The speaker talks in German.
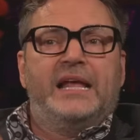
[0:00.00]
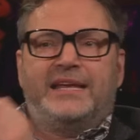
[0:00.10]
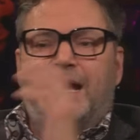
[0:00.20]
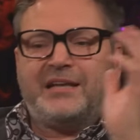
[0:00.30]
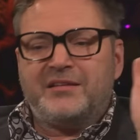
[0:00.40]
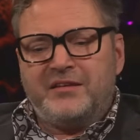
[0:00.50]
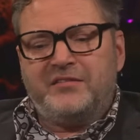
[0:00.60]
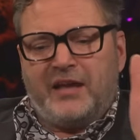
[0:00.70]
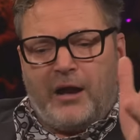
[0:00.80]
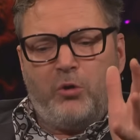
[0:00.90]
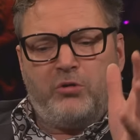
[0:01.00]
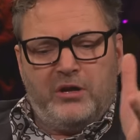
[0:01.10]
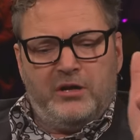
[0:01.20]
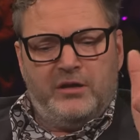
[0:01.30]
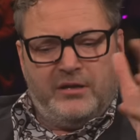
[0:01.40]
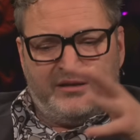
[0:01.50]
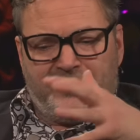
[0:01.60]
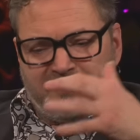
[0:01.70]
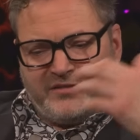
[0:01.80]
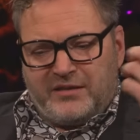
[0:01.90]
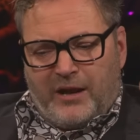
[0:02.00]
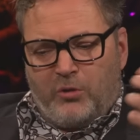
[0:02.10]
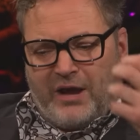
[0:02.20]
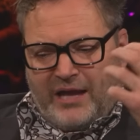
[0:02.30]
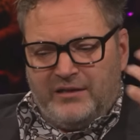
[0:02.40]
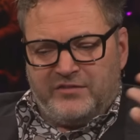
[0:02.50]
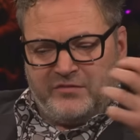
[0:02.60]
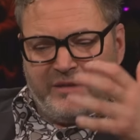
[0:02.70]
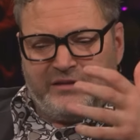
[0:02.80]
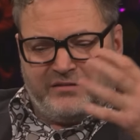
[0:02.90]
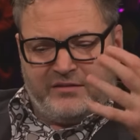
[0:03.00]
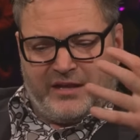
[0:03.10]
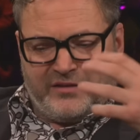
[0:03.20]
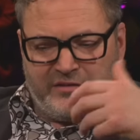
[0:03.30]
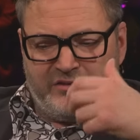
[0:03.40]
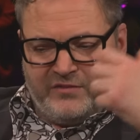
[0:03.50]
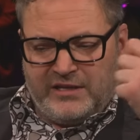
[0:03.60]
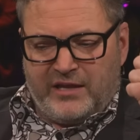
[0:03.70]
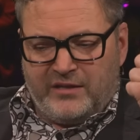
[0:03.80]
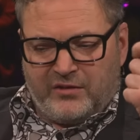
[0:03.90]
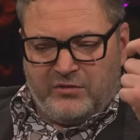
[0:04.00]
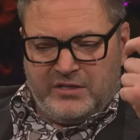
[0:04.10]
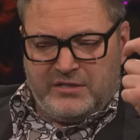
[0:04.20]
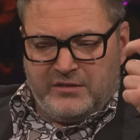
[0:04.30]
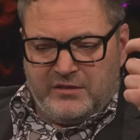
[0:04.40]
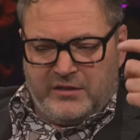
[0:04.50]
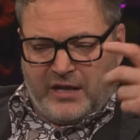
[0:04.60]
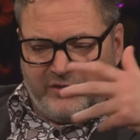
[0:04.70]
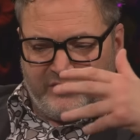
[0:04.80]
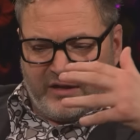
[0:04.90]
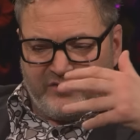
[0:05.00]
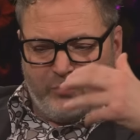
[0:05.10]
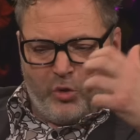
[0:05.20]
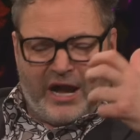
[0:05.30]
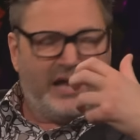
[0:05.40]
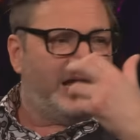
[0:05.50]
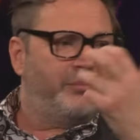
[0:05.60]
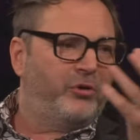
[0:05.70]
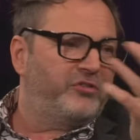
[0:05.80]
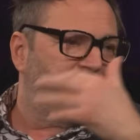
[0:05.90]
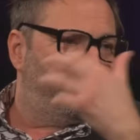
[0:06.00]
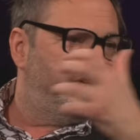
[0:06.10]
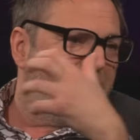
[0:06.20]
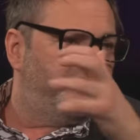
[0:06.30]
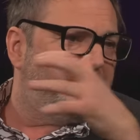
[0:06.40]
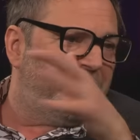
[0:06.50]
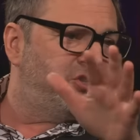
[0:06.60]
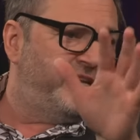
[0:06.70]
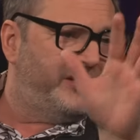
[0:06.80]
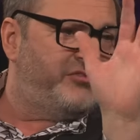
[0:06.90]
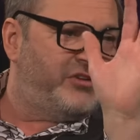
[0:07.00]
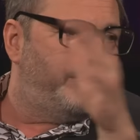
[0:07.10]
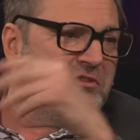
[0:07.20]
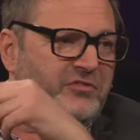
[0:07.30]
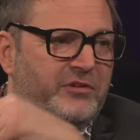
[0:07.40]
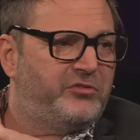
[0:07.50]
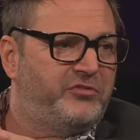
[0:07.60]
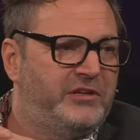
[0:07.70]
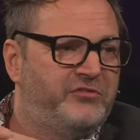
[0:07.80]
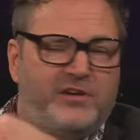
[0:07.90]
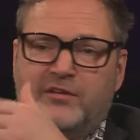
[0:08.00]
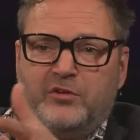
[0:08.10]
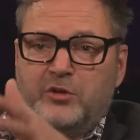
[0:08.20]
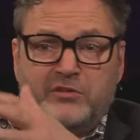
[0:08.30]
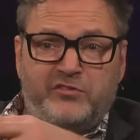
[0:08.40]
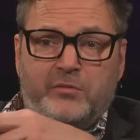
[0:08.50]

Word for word: Ja, das ne? ist ja, auch, äh, das ist ja auch alles mit, dass ich will ja jetzt auch nicht äh, als, als Moralapostel jetzt dastehen, dafür habe ich viel zu viele Fahrzeuge mit